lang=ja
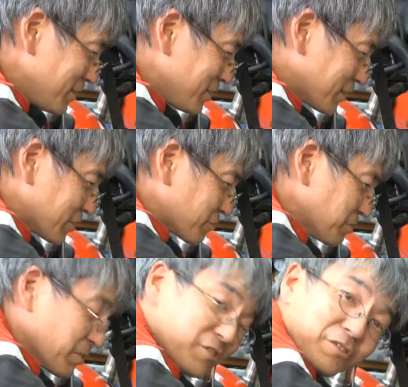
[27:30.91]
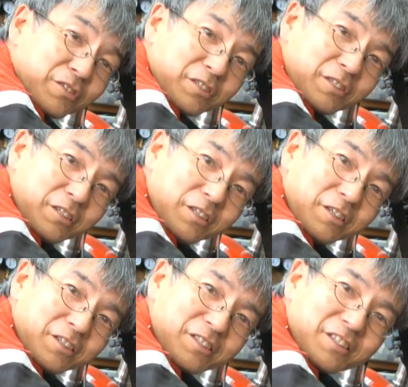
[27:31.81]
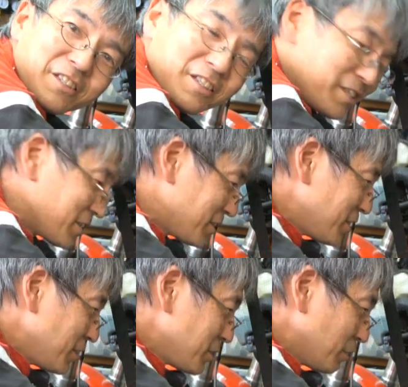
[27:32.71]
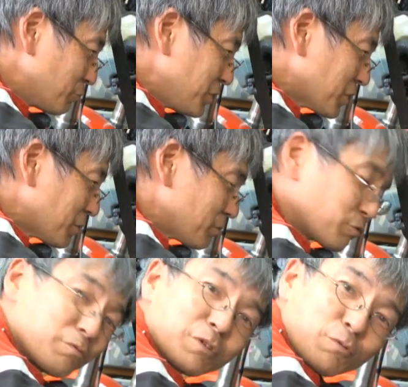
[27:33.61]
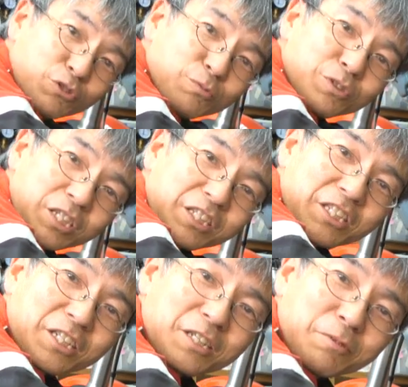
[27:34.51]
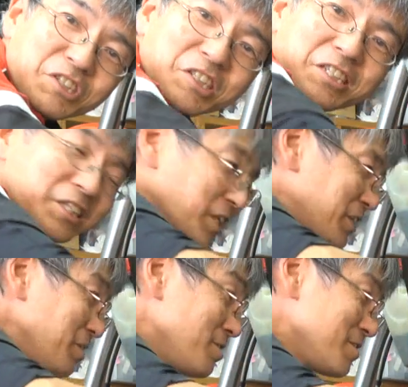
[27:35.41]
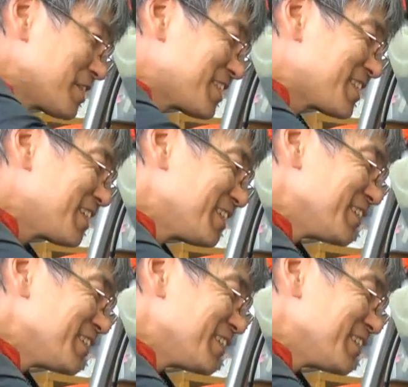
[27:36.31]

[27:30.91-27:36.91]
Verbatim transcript: だったら作りますつってええー、っつっていや売値がそれはご自分で設定されればいいんじゃないですかええー、っつって